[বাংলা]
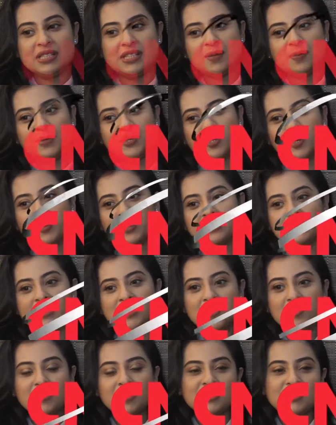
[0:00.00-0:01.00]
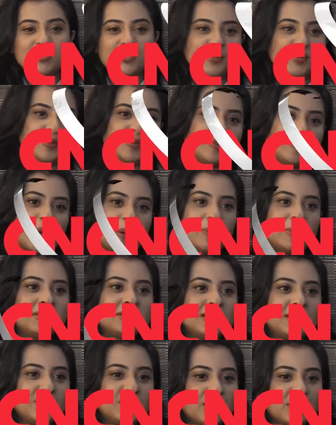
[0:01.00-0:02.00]
শিল্পী সমিতি নির্বাচন
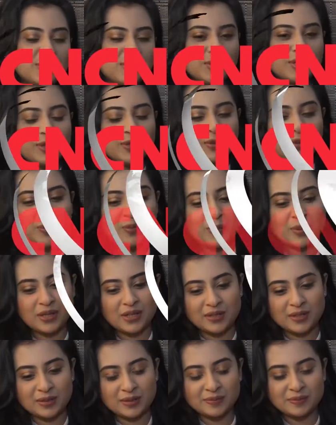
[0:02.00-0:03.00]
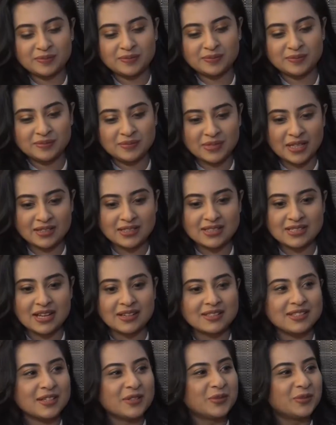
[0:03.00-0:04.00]
ব্যাপারটাই তো আসলে খুব একটা
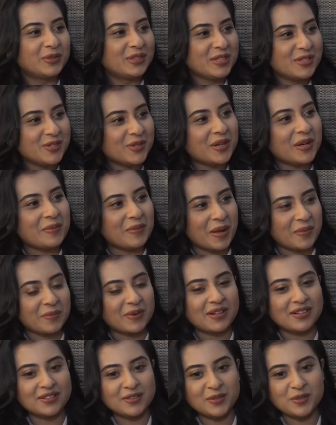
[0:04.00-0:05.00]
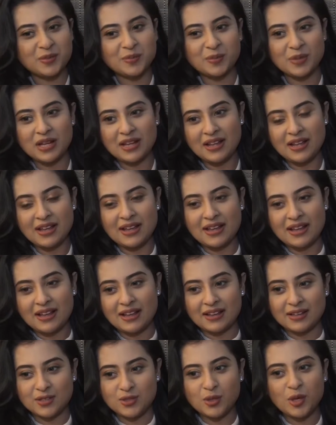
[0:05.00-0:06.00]
টান টান উত্তেজনার ব্যাপার খুব
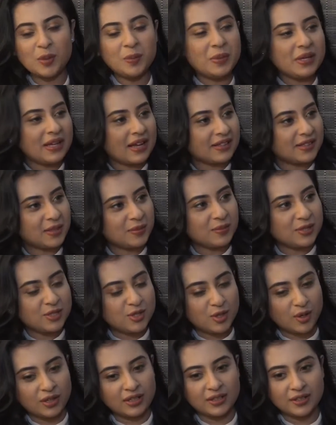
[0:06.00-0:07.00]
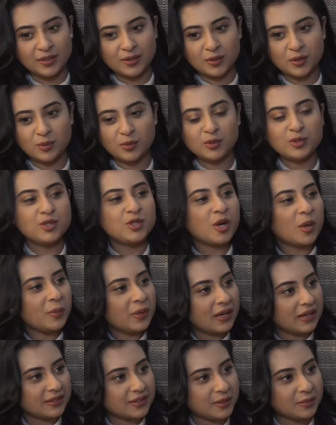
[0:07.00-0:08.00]
শৈল্পিক একটা বিষয় খুব
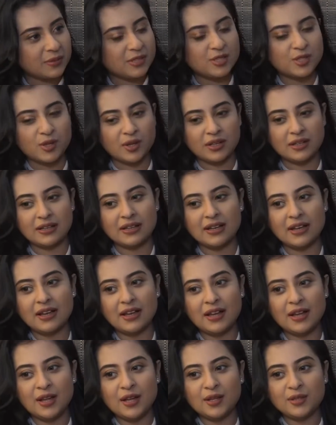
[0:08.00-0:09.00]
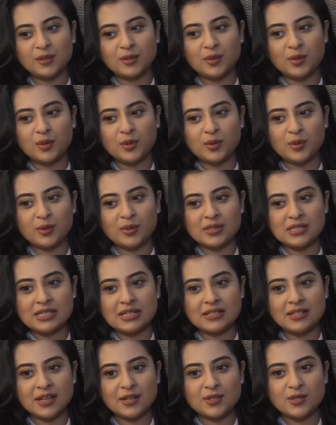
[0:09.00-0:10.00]
উৎসবের একটা বিষয় তো
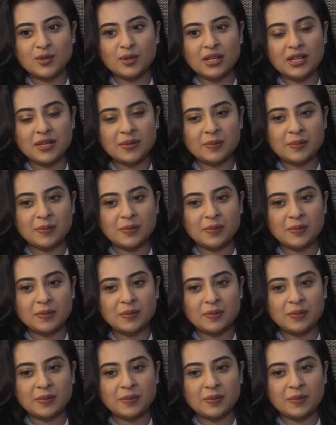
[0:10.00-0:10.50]
সেটি আসলে